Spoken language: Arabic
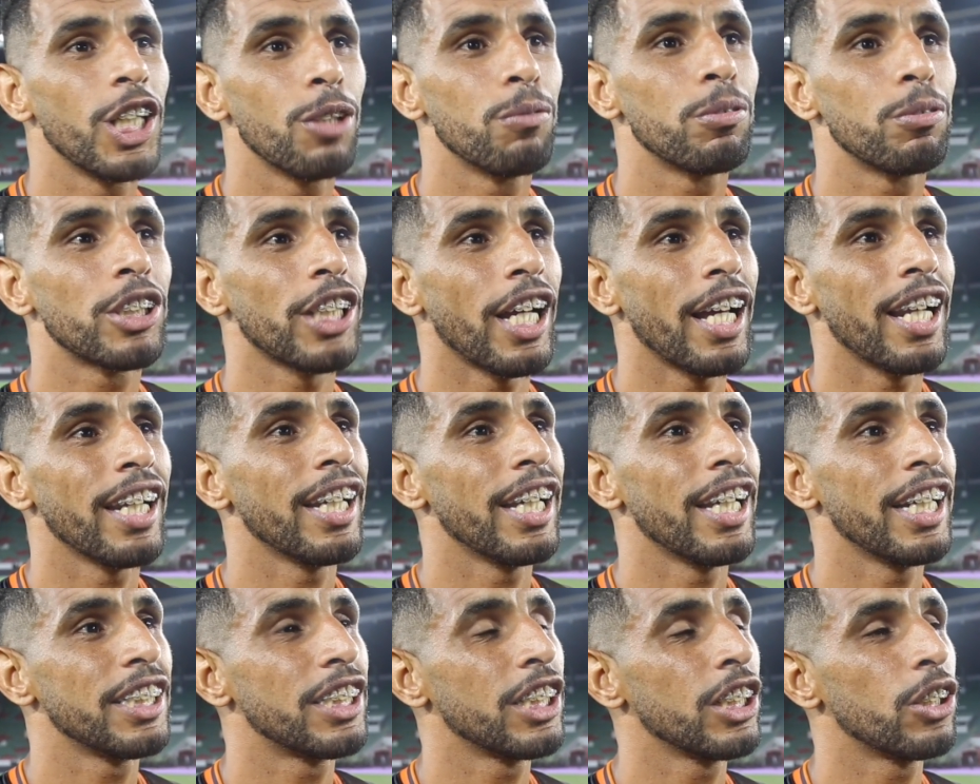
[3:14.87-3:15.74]
لهم ان شاء
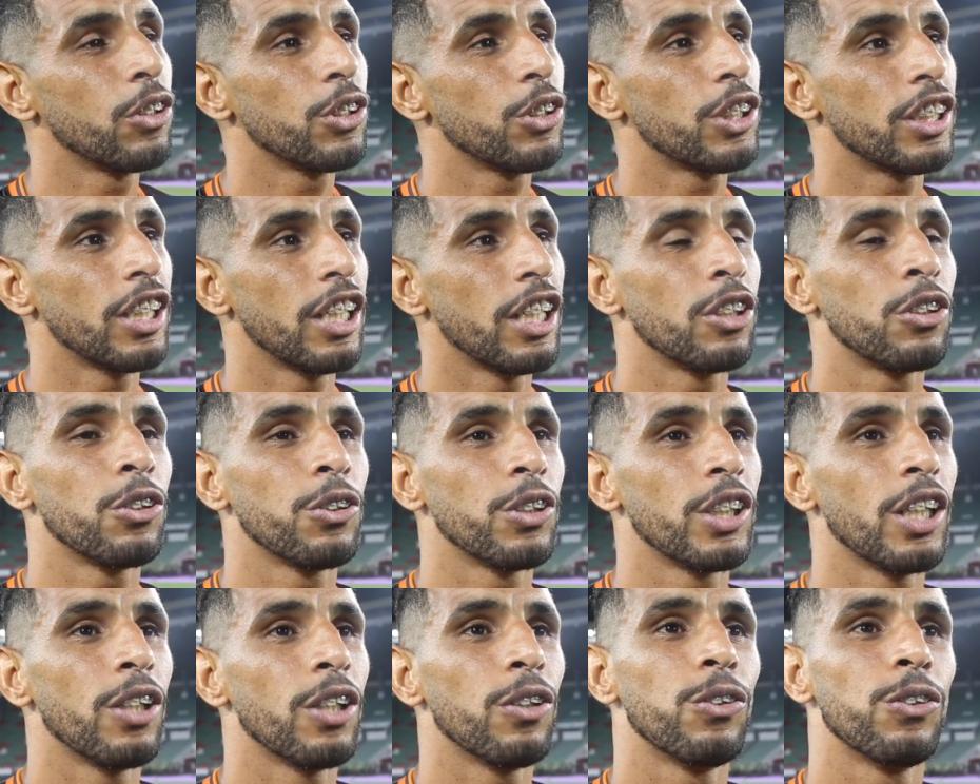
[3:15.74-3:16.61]
الله يزيدوا
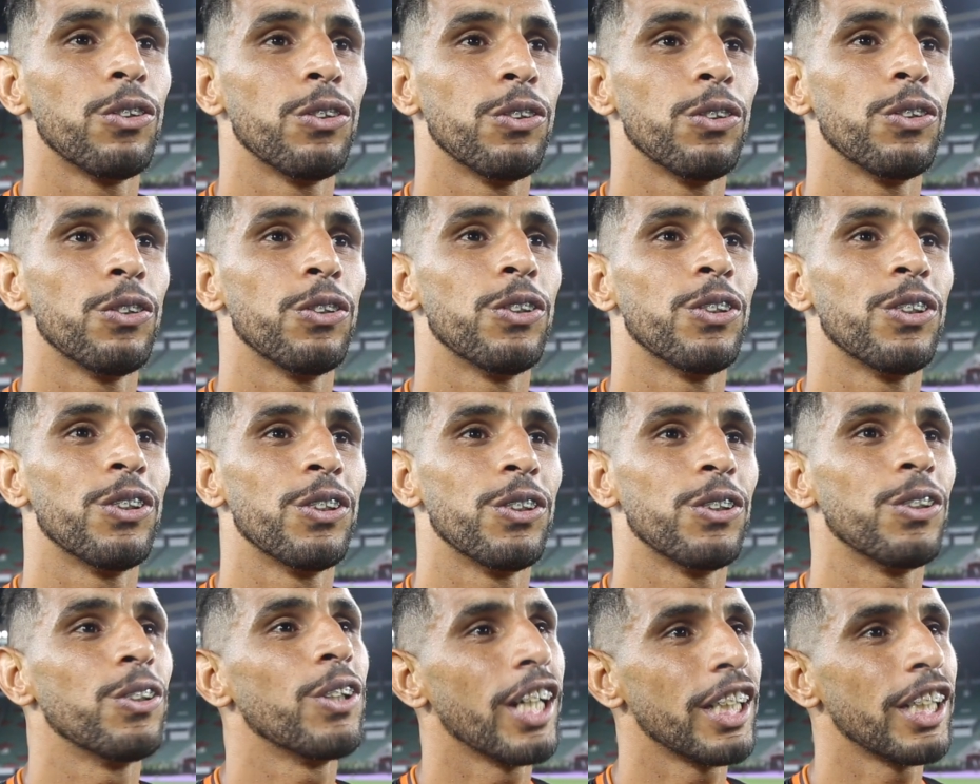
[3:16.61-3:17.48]
يساندونا
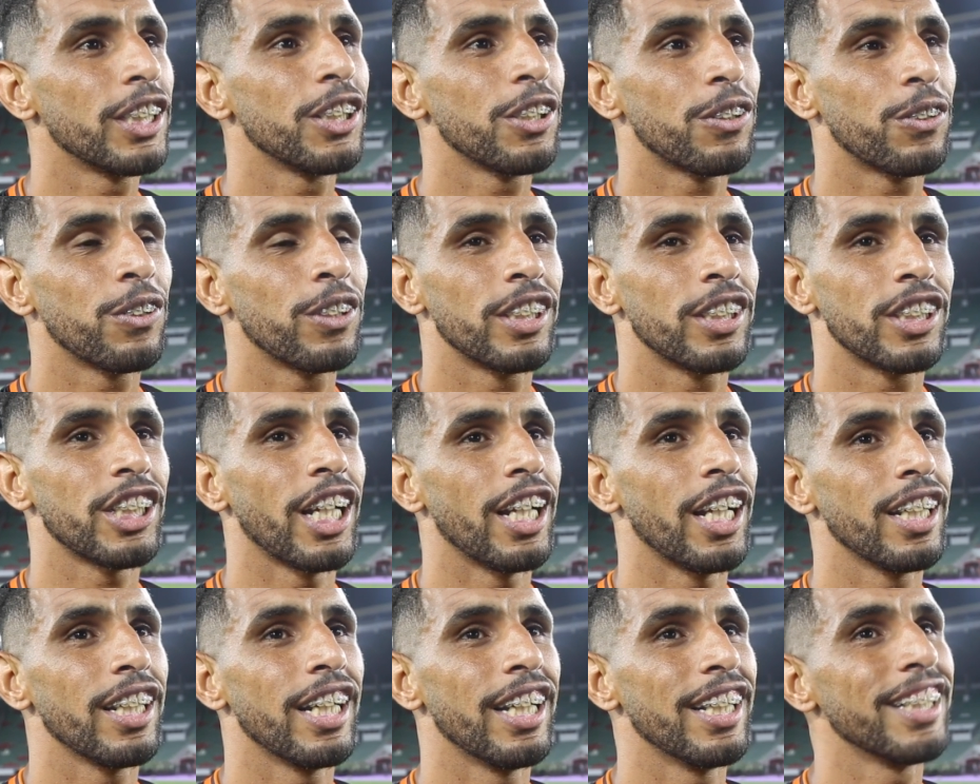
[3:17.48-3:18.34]
وغادي يكون ان
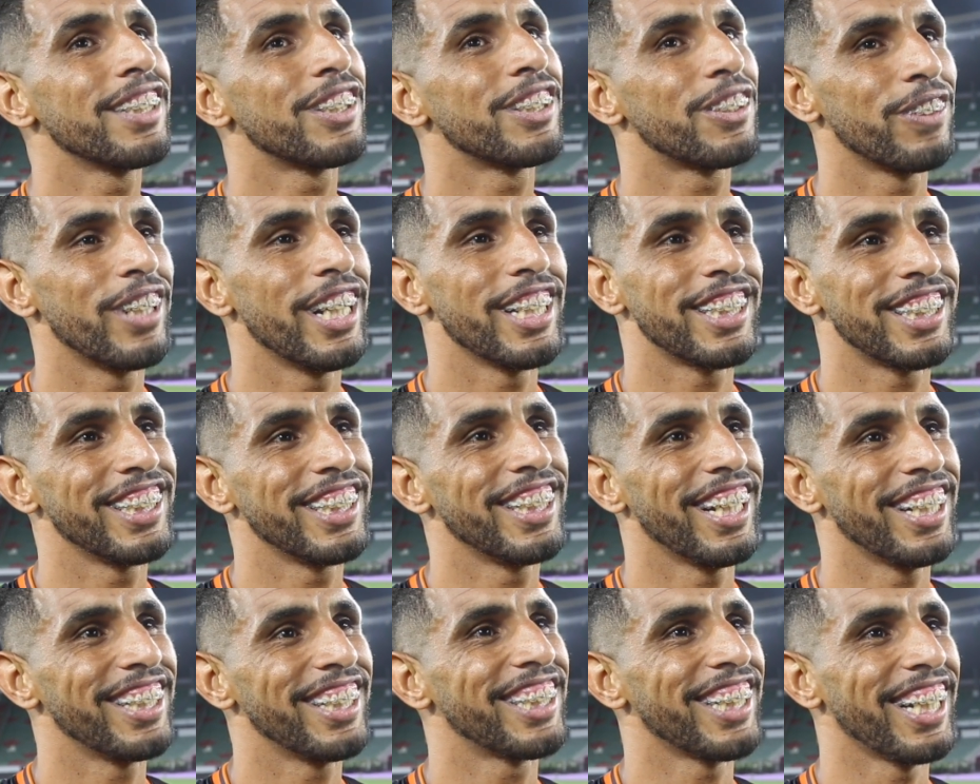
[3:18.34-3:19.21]
شاء الله
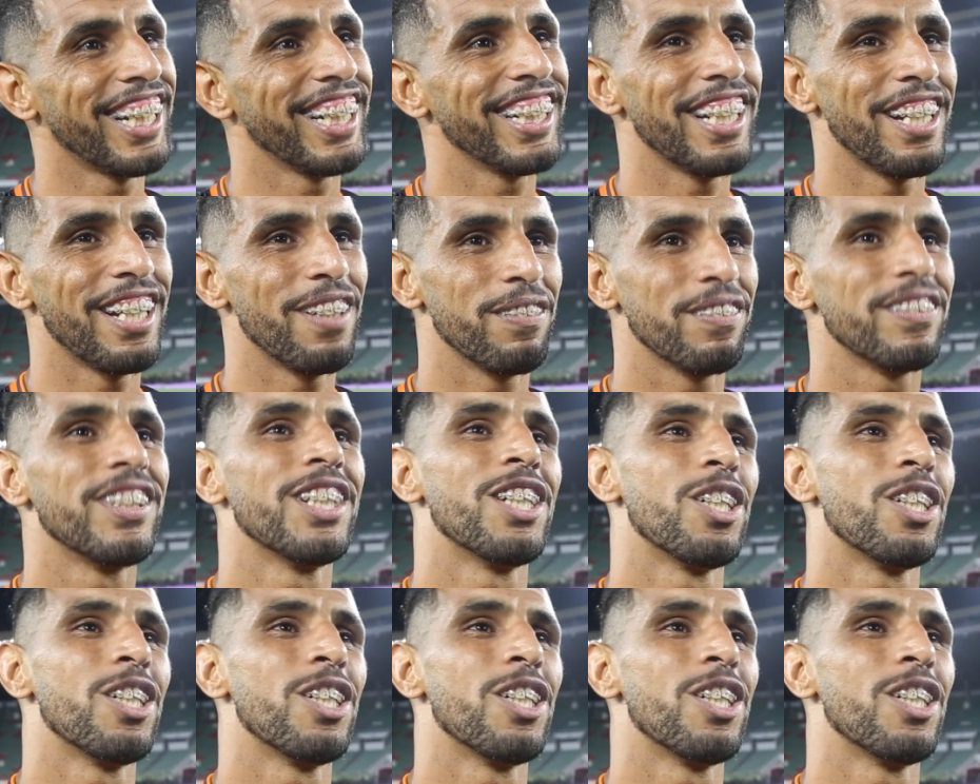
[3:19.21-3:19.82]
ثلاثيه ان شاء الله